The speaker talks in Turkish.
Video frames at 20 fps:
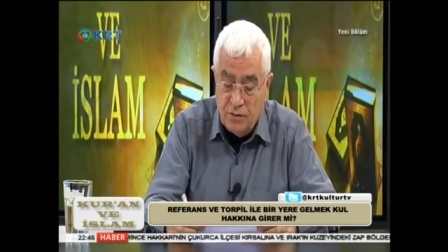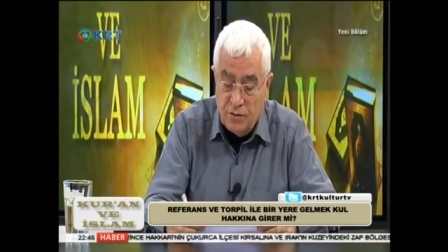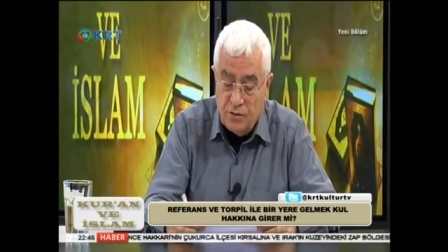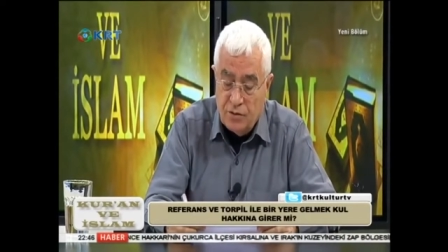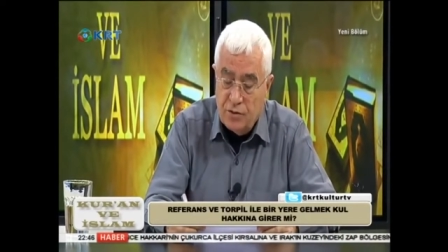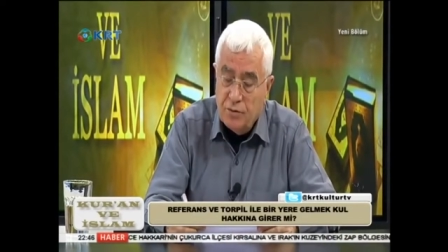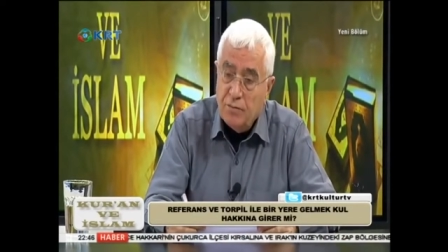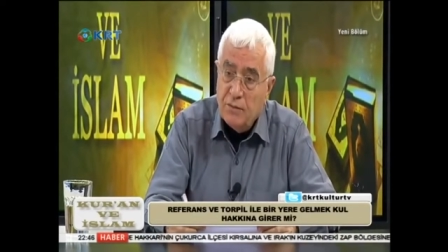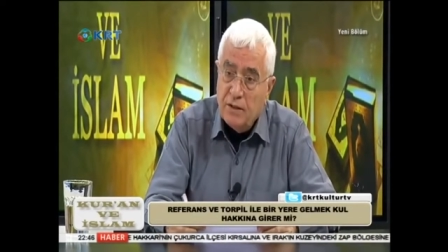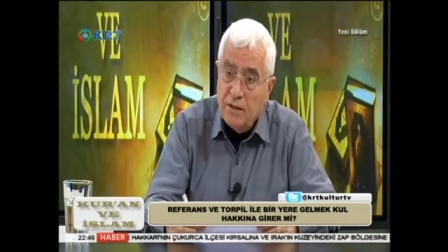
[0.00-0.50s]

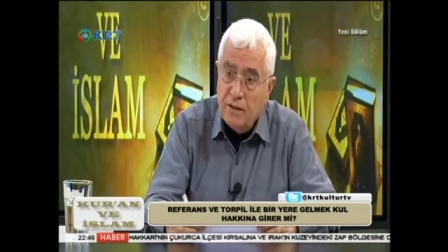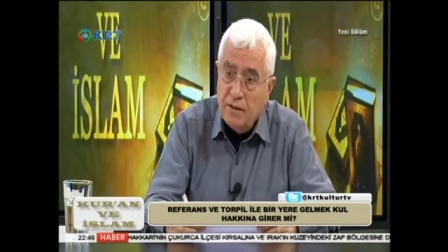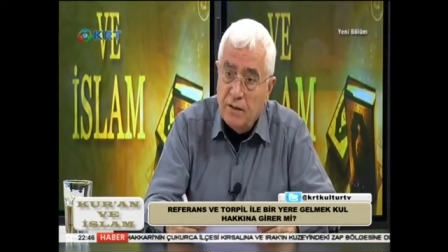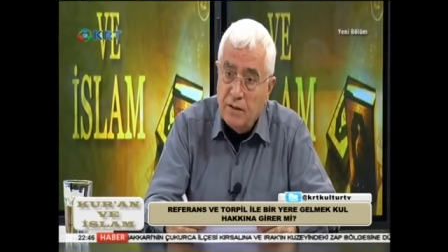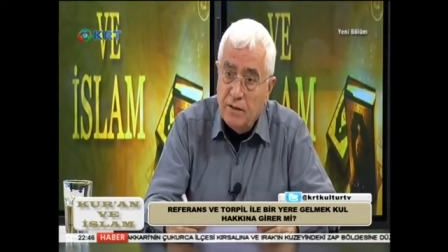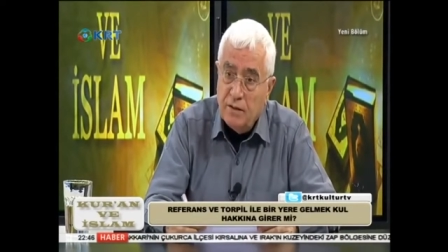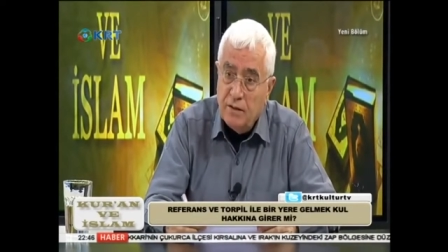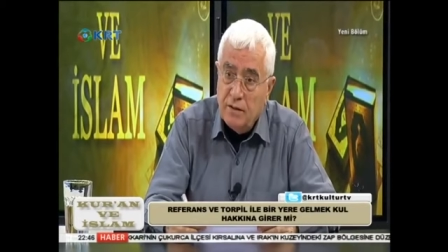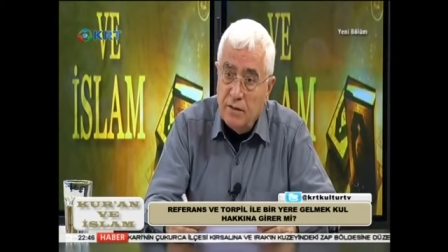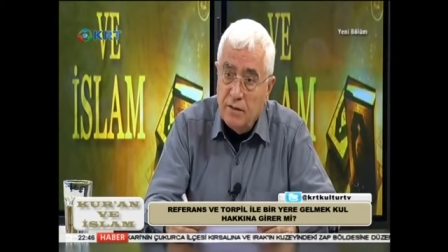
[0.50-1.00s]
Şimdi
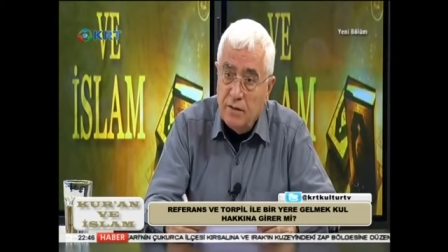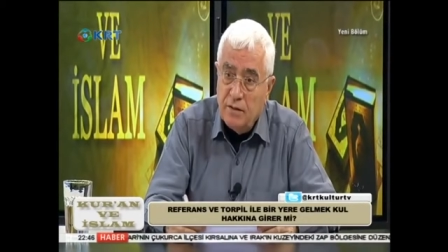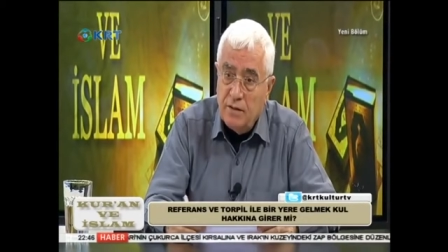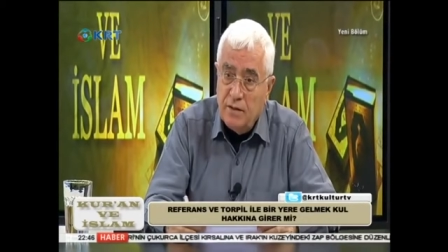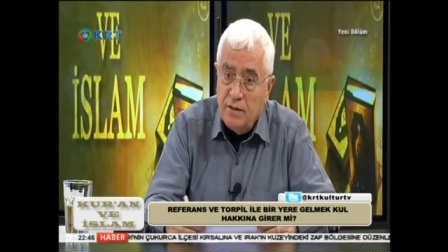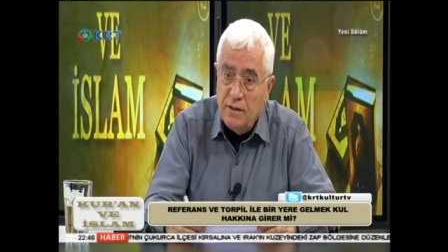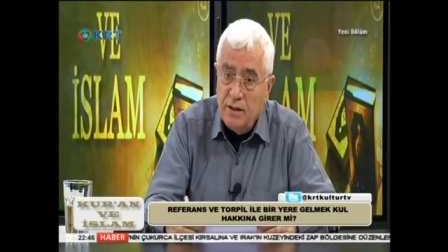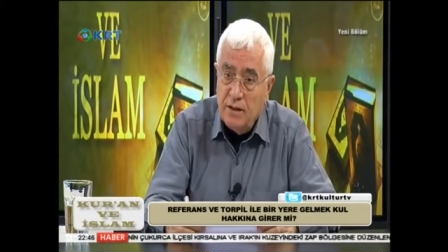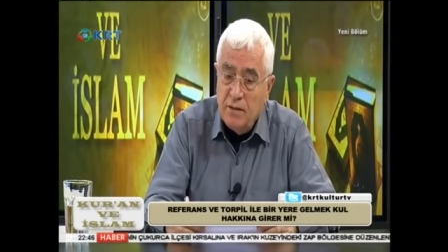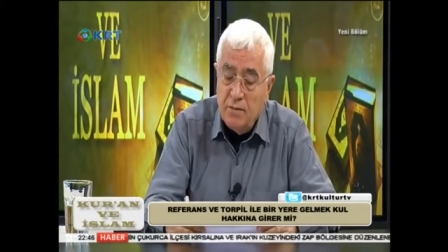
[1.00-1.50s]

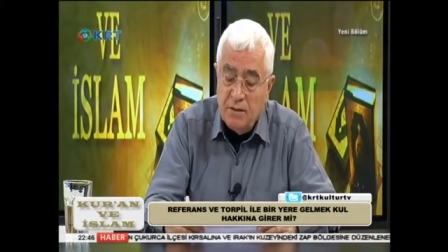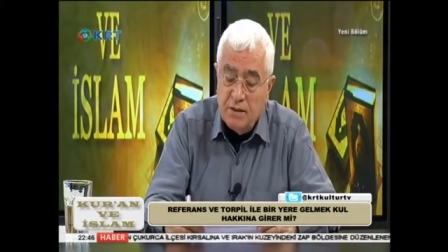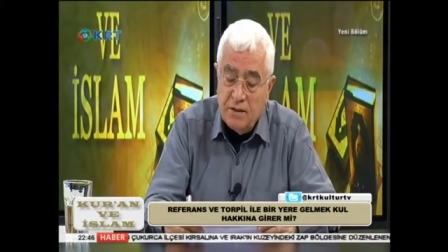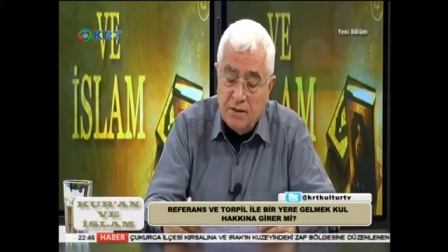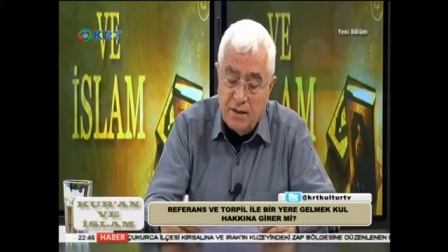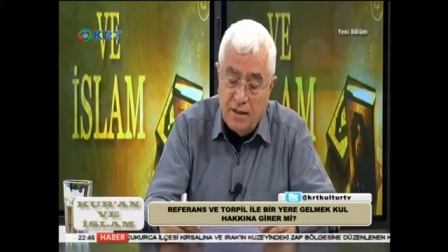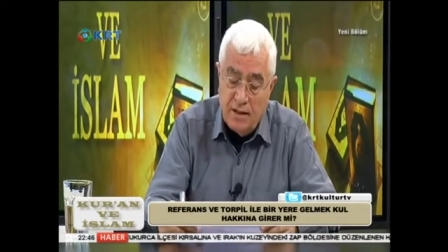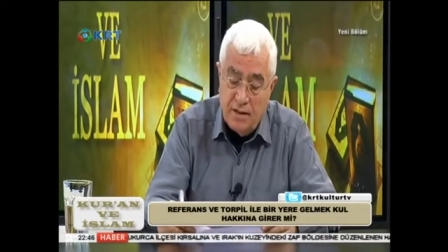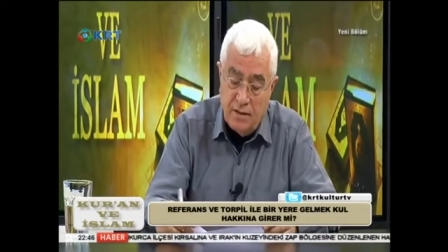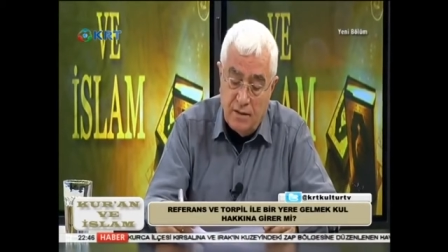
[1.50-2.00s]

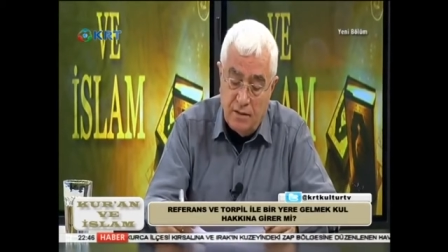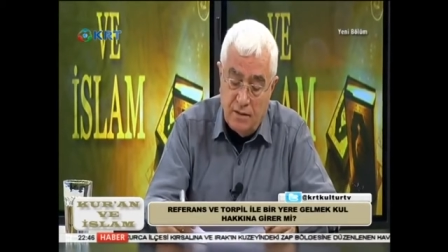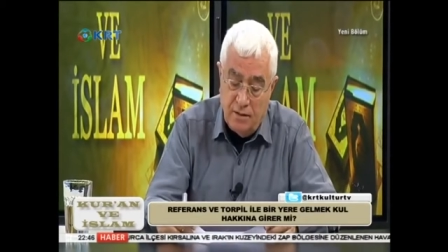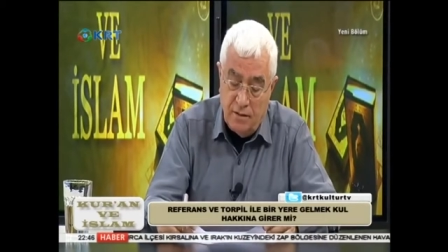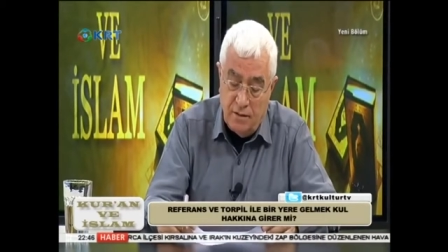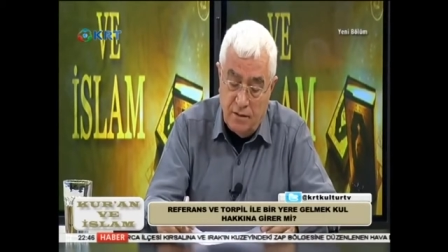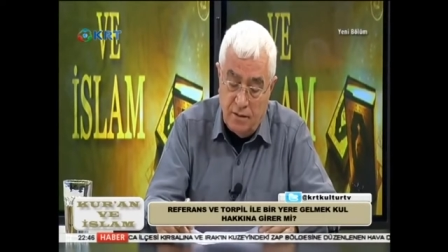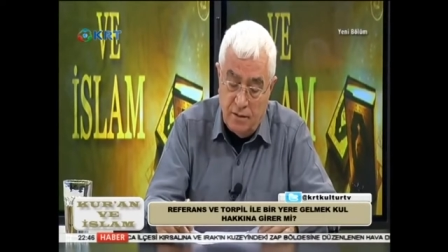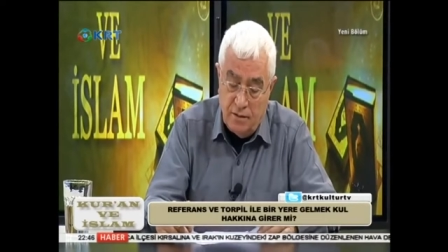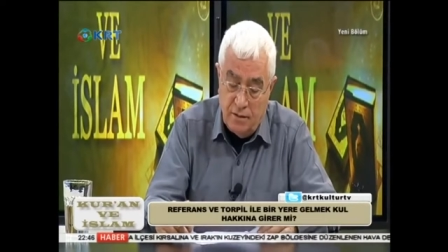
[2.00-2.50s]
dinimizde
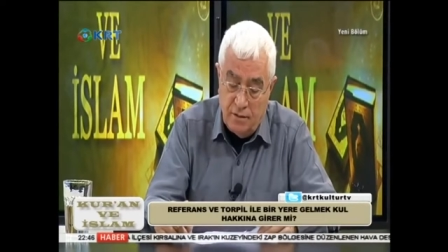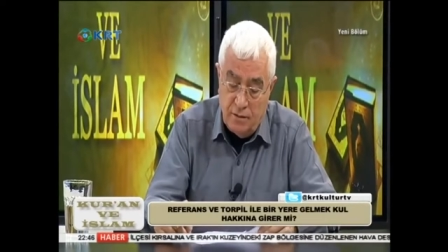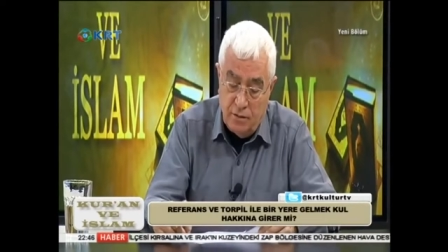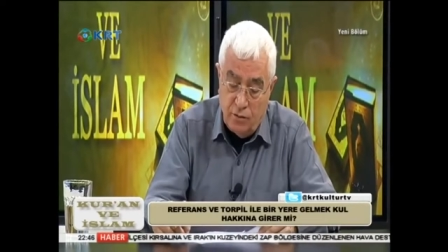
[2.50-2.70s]
e,